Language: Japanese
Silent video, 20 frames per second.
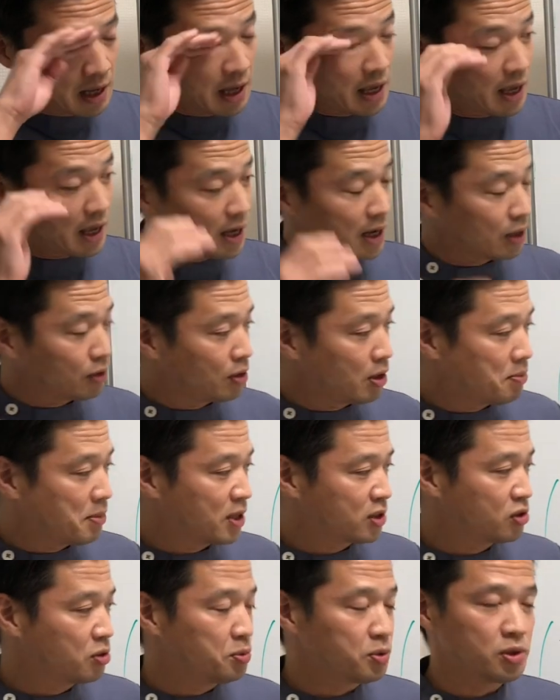えー、あとは、
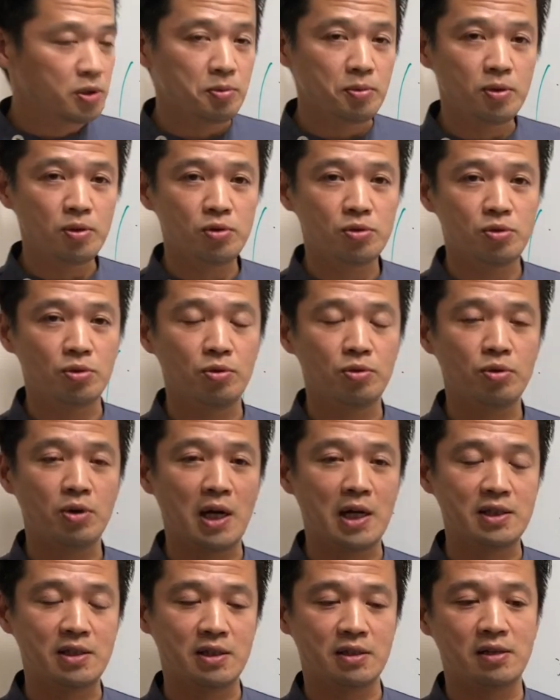まあ、そもそものその
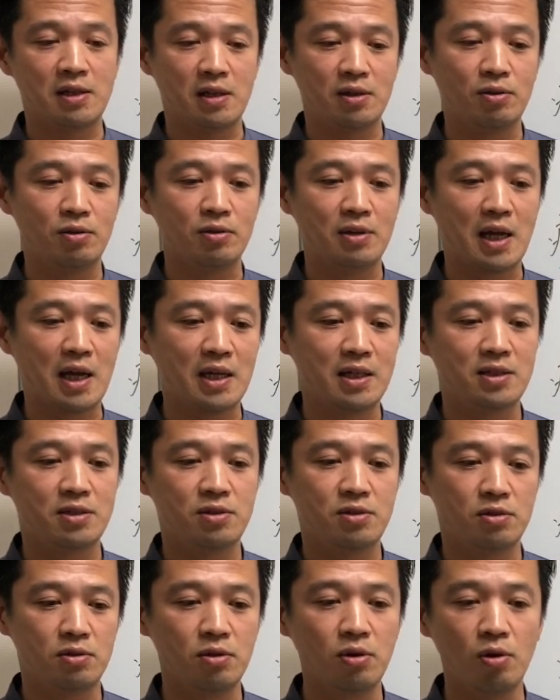患者さんの体
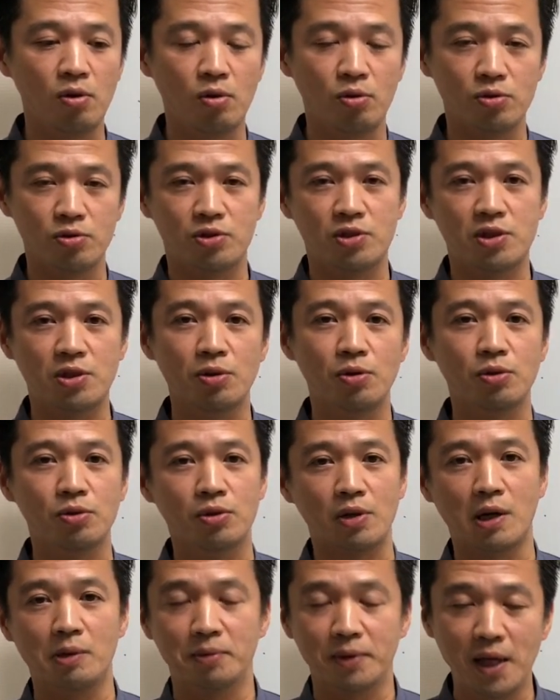質の本地方
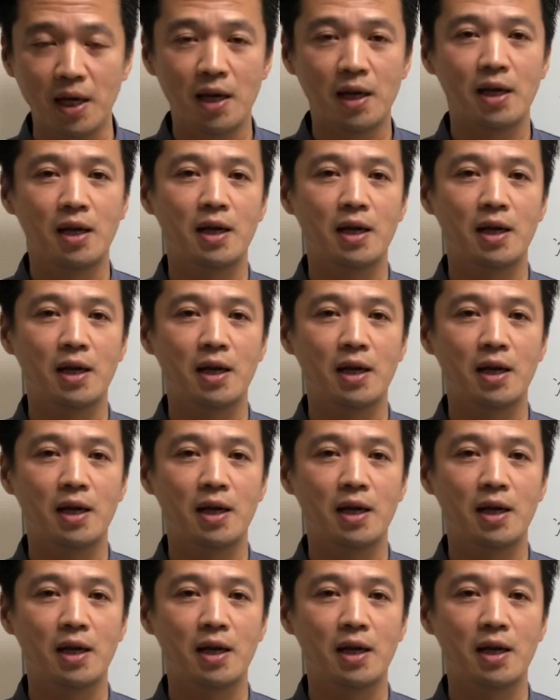とかもね、